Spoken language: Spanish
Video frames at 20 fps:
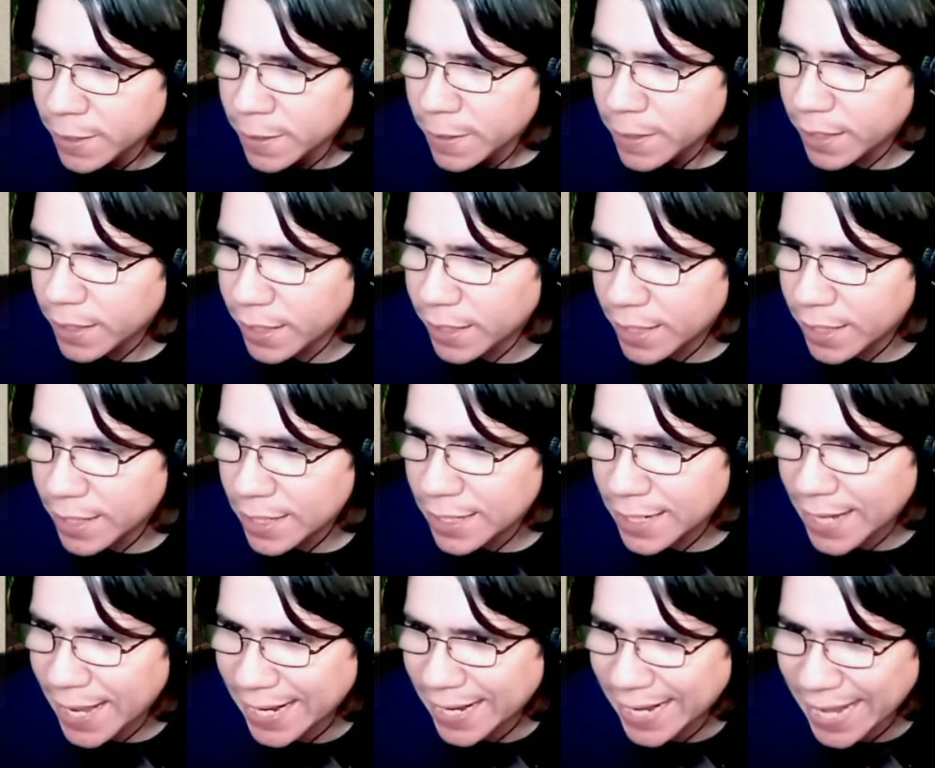eh,
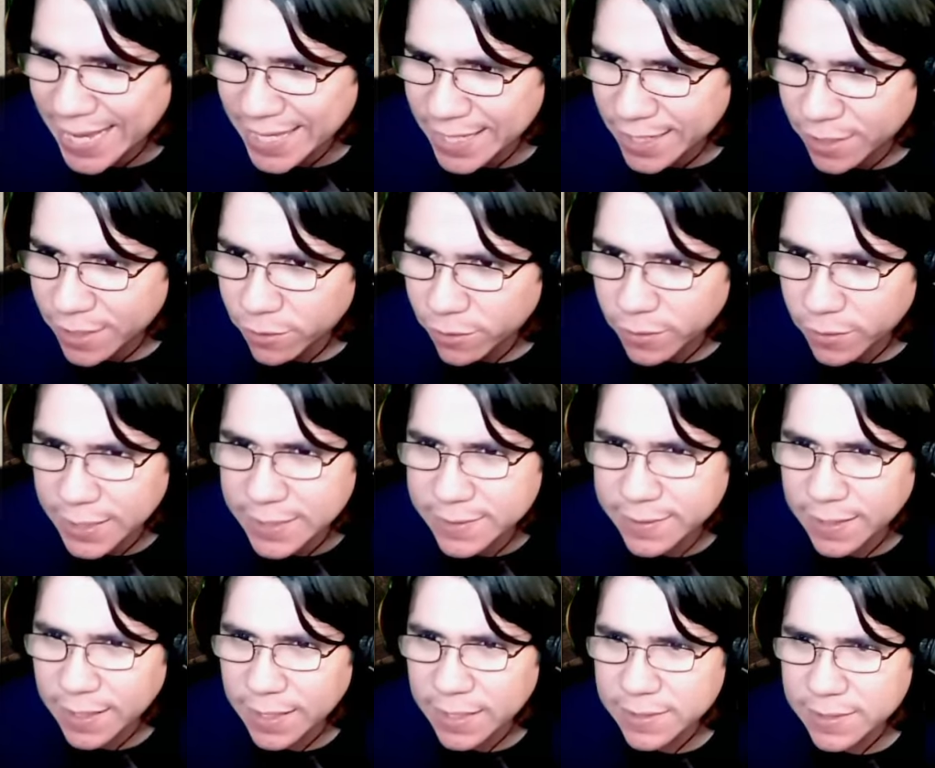las calles, ¿no?
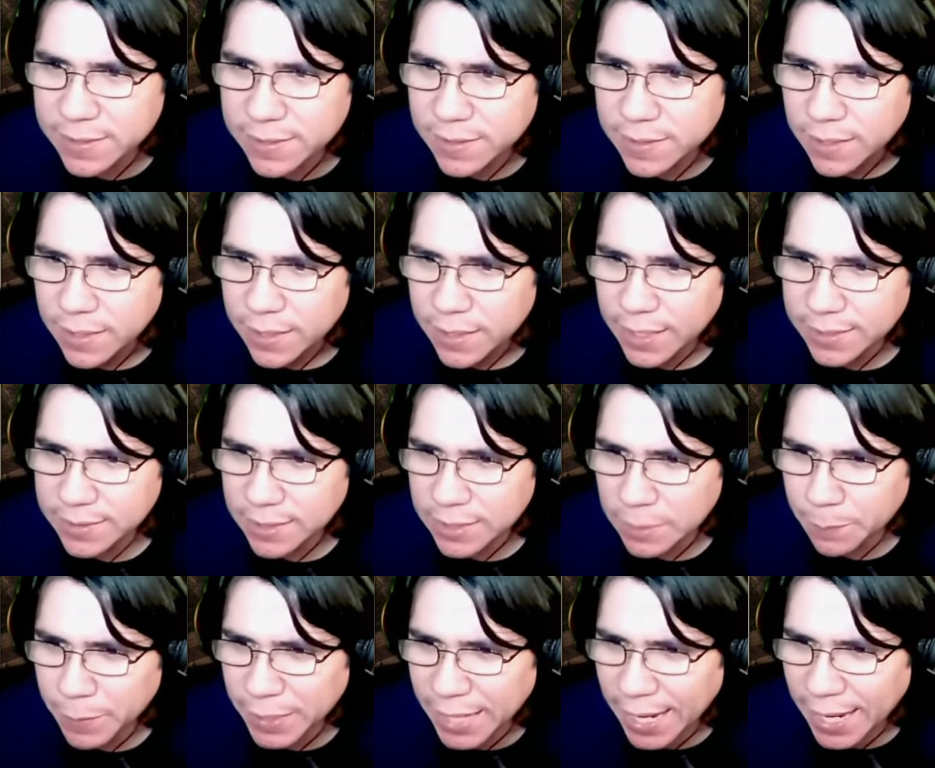Esas, esa
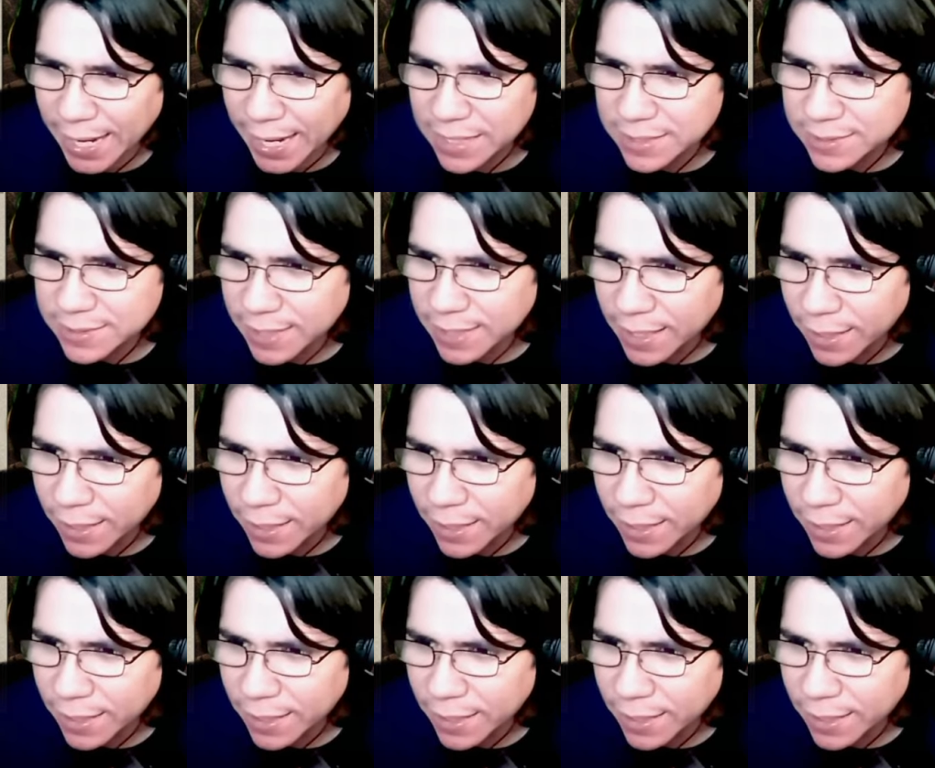típica calzada